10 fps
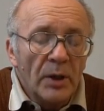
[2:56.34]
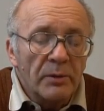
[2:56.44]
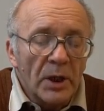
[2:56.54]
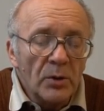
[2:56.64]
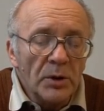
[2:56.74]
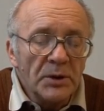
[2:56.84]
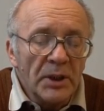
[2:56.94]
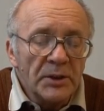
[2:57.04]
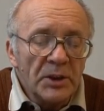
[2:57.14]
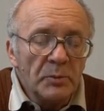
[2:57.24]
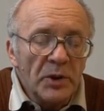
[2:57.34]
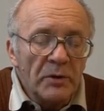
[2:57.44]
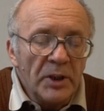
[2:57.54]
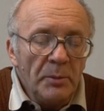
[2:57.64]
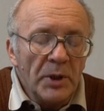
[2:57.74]
В холодное
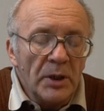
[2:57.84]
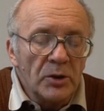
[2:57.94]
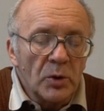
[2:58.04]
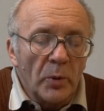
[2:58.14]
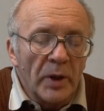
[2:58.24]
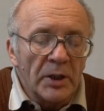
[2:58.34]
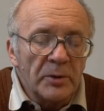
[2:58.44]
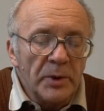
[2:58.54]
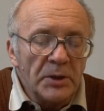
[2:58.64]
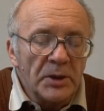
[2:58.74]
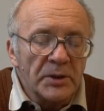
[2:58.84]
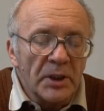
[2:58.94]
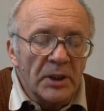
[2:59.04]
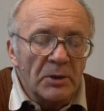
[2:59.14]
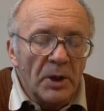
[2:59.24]
зимнее время литковое отверстие
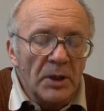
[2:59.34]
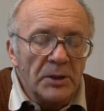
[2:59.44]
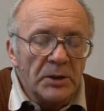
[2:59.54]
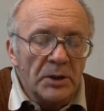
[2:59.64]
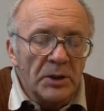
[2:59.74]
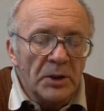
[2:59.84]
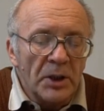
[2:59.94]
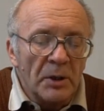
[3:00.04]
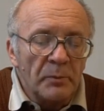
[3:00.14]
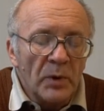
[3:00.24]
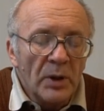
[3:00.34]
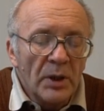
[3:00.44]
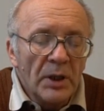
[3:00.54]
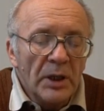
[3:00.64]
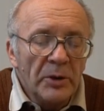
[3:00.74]
закрывалось инеем,
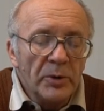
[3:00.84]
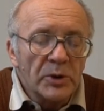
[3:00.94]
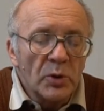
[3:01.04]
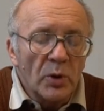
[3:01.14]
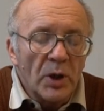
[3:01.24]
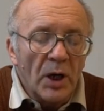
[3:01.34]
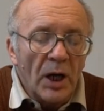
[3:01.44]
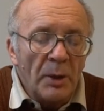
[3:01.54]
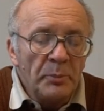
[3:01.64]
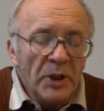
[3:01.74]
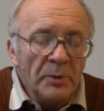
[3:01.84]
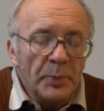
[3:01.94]
и воздухообмен